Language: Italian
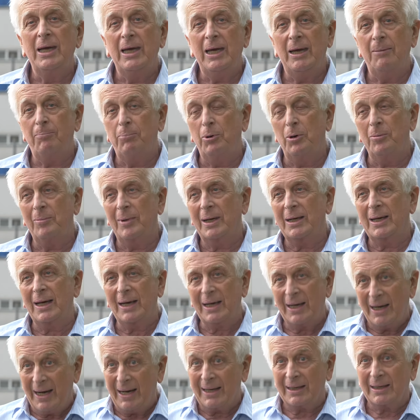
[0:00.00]
e poi
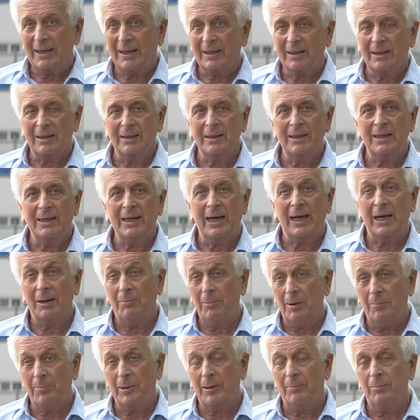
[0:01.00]
magari anche a criticare,
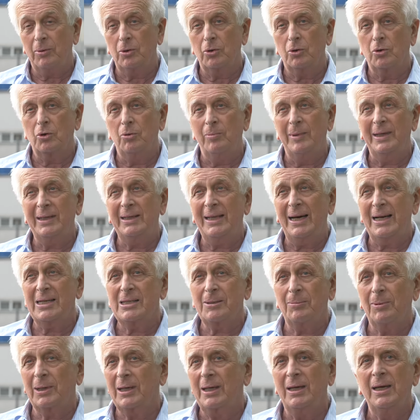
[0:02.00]
ma prima
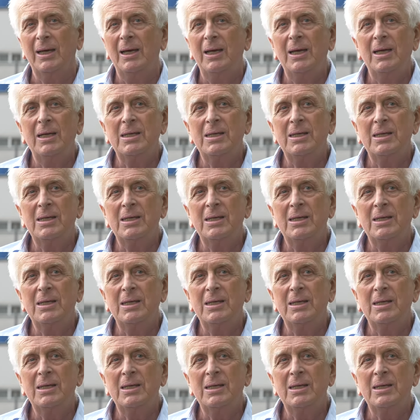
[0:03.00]
documentarci perché